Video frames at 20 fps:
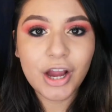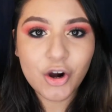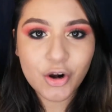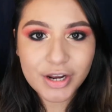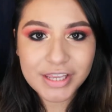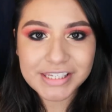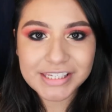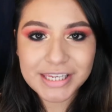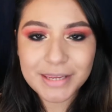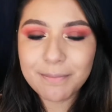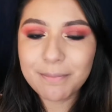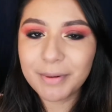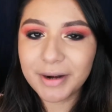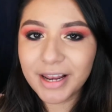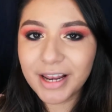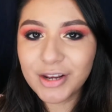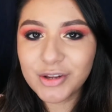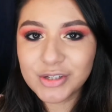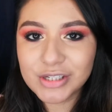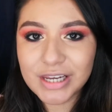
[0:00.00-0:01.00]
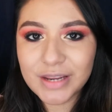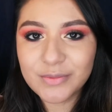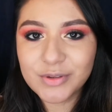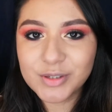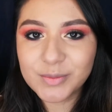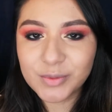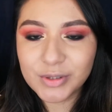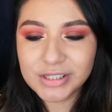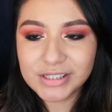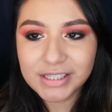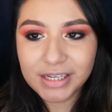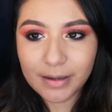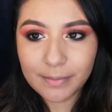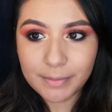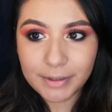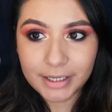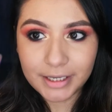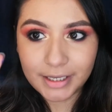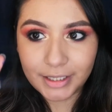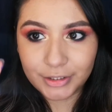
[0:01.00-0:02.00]
Ahora sí, para los labios voy a estar
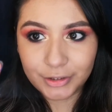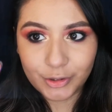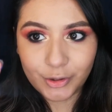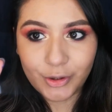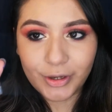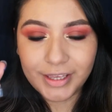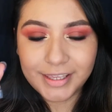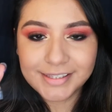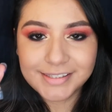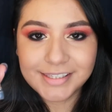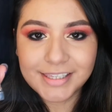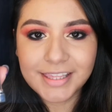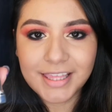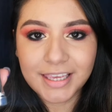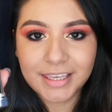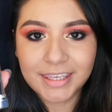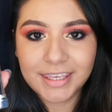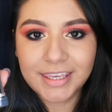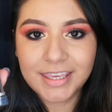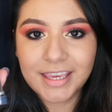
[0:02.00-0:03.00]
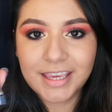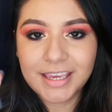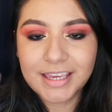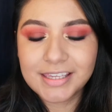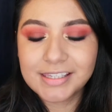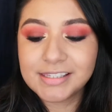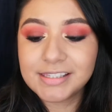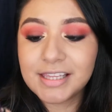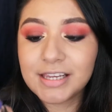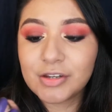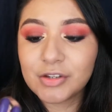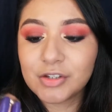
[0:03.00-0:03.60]
aplicando este de aquí que es de